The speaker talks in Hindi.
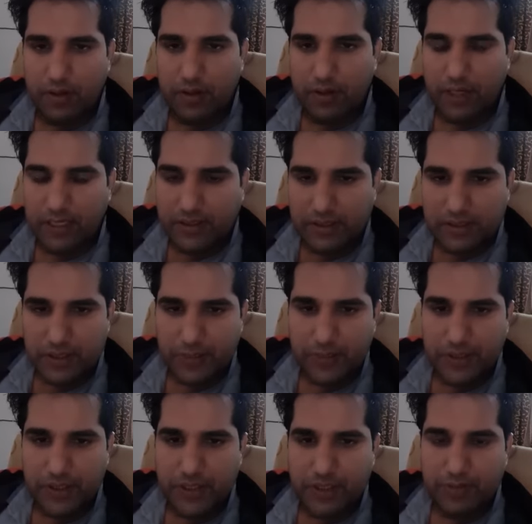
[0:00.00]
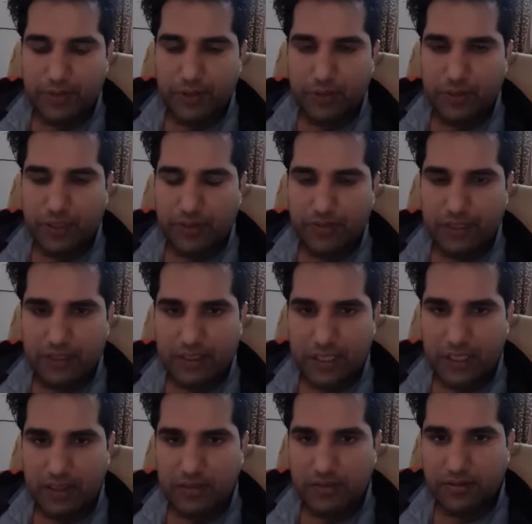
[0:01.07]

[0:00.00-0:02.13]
राज्य संबंधी मनु के विचार